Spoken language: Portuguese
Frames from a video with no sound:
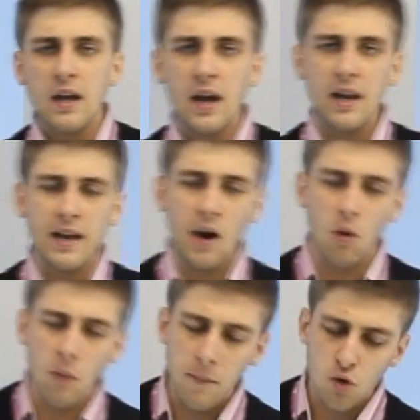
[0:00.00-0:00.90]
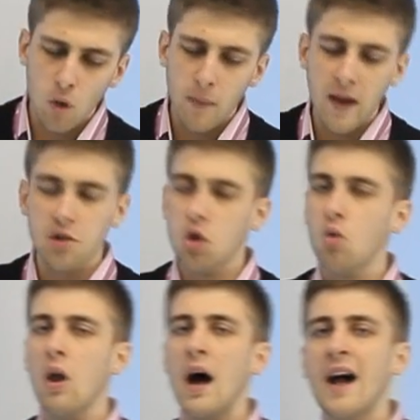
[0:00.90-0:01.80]
e ele, que é uma pessoa bem
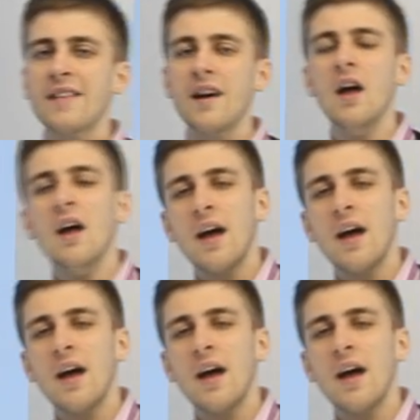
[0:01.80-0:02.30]
articulada,